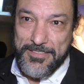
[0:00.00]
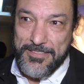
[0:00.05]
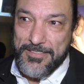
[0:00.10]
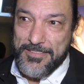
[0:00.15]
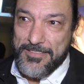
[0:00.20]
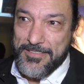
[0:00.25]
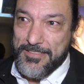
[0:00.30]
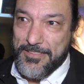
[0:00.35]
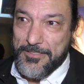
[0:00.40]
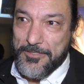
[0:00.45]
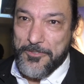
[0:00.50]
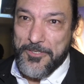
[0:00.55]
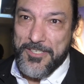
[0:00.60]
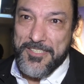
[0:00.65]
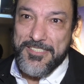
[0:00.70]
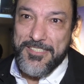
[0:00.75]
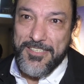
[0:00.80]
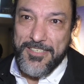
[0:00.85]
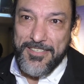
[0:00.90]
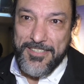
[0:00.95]
آه،
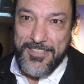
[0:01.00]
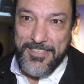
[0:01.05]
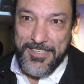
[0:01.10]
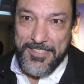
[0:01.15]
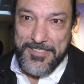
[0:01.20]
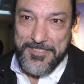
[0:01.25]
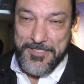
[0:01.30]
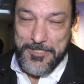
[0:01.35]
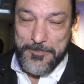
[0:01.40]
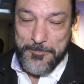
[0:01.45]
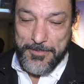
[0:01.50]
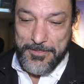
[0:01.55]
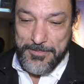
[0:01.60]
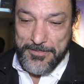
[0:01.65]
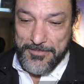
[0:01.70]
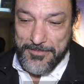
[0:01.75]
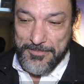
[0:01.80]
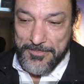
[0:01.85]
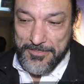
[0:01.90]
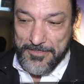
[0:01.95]
الرؤساء ديال
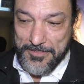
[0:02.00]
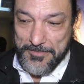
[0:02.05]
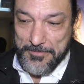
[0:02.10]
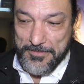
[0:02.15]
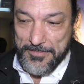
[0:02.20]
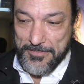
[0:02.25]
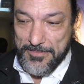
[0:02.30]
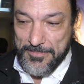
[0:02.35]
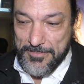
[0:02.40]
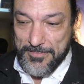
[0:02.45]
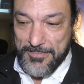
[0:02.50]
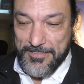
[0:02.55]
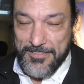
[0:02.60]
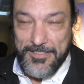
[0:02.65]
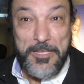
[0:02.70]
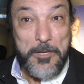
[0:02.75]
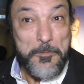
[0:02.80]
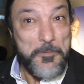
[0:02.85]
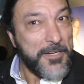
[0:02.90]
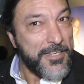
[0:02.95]
العصابه دونك آه،
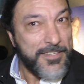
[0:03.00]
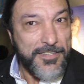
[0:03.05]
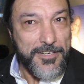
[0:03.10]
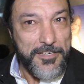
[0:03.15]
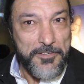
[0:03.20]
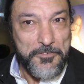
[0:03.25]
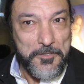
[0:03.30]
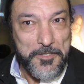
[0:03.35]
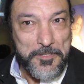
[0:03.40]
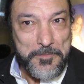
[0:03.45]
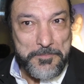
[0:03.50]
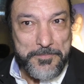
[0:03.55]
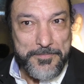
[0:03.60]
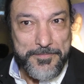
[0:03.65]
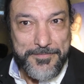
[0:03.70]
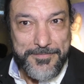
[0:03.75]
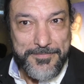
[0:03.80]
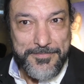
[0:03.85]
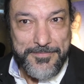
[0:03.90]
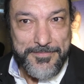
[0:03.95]
القبيح ديال الفيلم
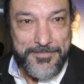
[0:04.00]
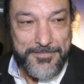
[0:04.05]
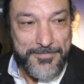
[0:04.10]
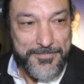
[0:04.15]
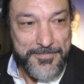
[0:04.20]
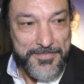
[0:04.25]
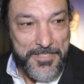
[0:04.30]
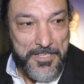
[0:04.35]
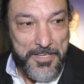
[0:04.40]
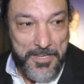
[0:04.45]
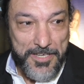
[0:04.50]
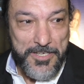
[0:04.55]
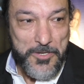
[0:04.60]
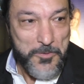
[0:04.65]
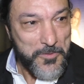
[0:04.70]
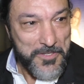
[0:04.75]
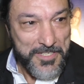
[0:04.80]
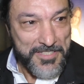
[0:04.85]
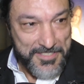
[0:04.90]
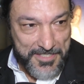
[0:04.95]

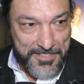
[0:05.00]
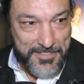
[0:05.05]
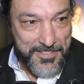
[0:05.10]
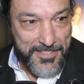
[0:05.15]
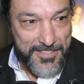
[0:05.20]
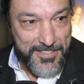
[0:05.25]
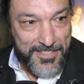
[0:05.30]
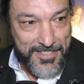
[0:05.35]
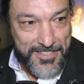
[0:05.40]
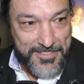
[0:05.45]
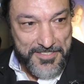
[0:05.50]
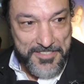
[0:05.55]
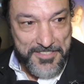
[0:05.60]
انا ولا نتعدى لها